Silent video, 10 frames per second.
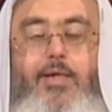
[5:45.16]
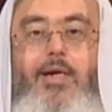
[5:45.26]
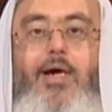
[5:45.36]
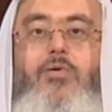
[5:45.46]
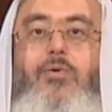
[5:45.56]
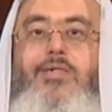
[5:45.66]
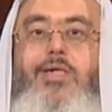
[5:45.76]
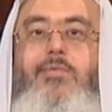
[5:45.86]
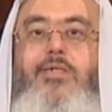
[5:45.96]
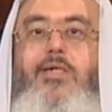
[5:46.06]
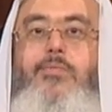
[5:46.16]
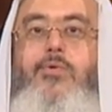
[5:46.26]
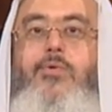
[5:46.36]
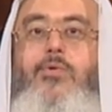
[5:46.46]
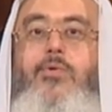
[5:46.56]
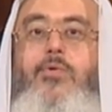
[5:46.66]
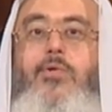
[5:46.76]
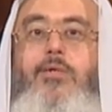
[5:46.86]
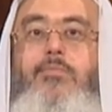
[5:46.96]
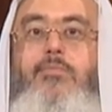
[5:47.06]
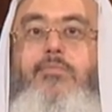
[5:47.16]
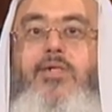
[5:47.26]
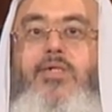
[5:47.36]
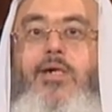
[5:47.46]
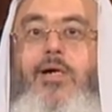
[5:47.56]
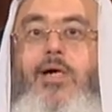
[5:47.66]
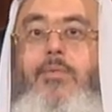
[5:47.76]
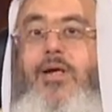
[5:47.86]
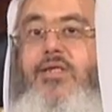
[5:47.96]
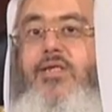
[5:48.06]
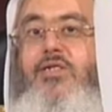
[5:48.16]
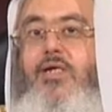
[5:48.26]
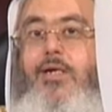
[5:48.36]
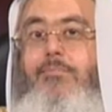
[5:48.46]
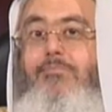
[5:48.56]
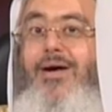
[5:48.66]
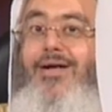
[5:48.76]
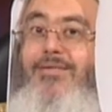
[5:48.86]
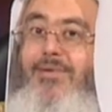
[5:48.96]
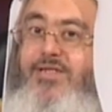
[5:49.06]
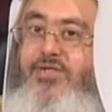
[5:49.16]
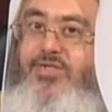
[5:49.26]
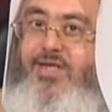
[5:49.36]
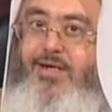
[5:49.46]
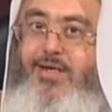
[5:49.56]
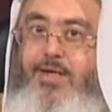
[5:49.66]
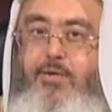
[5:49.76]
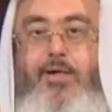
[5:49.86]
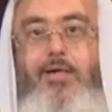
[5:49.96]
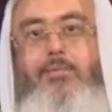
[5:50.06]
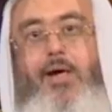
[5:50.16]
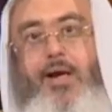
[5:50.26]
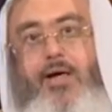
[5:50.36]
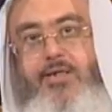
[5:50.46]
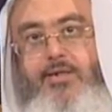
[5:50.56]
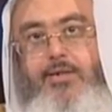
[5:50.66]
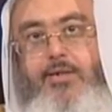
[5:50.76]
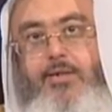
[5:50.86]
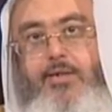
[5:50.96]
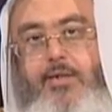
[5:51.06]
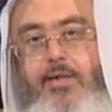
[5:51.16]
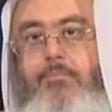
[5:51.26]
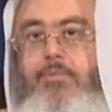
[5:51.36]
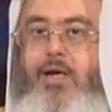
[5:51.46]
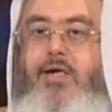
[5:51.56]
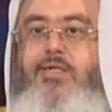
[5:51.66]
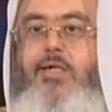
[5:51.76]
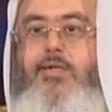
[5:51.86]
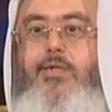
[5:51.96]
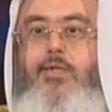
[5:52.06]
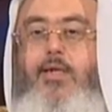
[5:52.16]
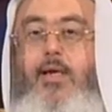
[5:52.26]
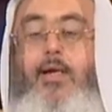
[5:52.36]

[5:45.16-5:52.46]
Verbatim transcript: لا تلزم الزبون بالشراء قبل أن تشتري بعد ما تشتري يوقع معها العقد بالأقساط